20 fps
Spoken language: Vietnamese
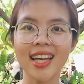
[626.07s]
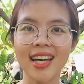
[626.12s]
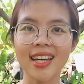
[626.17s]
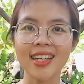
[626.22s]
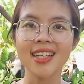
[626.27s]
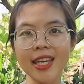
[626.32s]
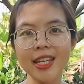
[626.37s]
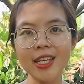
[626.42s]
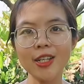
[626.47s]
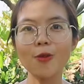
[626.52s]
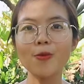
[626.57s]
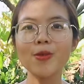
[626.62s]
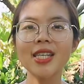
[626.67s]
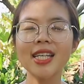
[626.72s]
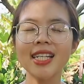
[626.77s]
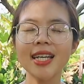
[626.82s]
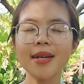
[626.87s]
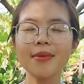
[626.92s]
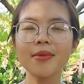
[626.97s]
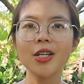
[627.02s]
Dạ, Yến cũng
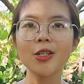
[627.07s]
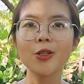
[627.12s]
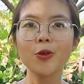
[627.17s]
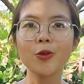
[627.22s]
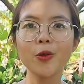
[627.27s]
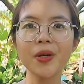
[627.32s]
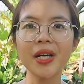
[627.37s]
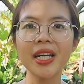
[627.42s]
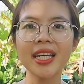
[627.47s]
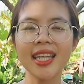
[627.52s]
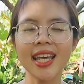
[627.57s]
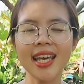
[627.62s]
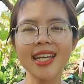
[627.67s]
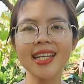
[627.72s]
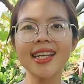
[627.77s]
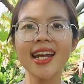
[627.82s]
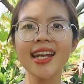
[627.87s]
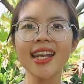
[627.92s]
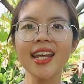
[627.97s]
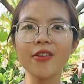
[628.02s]
xin cảm ơn cô chú anh
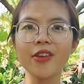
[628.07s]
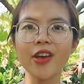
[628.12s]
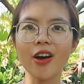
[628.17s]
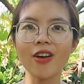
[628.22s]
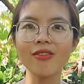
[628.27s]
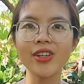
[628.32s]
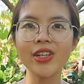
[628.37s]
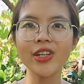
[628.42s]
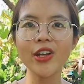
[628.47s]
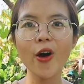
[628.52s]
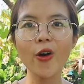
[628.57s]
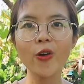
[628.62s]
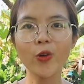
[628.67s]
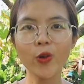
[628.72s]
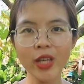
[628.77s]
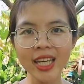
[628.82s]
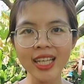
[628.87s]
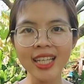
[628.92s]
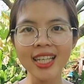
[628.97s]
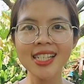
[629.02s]
chị đã theo dõi video
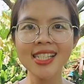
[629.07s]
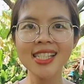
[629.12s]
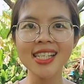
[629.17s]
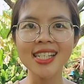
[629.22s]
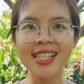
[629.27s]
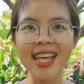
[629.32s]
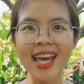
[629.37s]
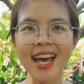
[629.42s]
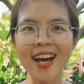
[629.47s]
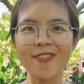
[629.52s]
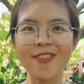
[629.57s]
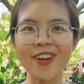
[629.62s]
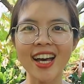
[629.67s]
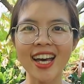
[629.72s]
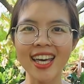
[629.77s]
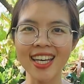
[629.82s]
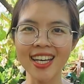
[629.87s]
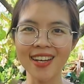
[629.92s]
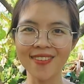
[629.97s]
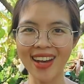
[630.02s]
của Yến. Yến xin chào
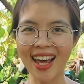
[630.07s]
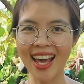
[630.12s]
và hẹn gặp